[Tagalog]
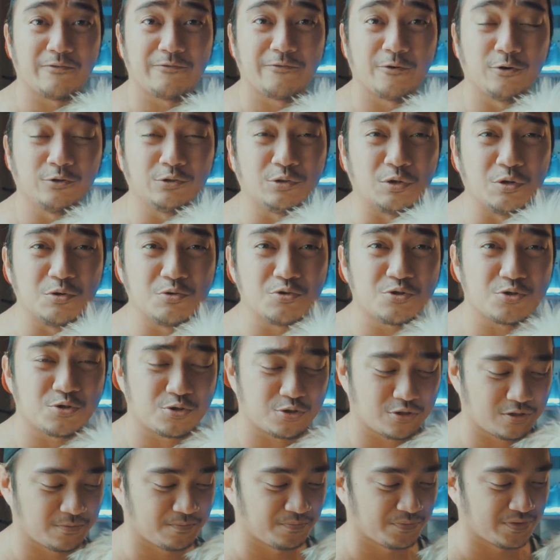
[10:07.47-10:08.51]

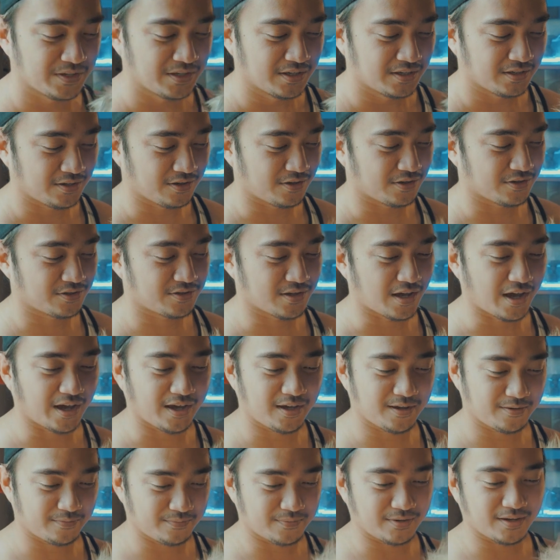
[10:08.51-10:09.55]
photos because
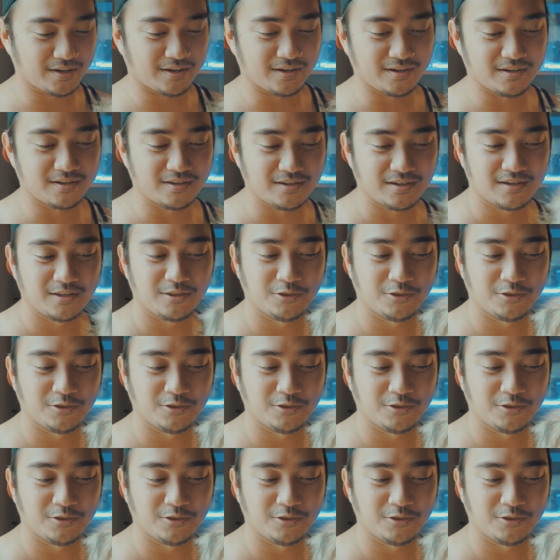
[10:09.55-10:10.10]
I am uh,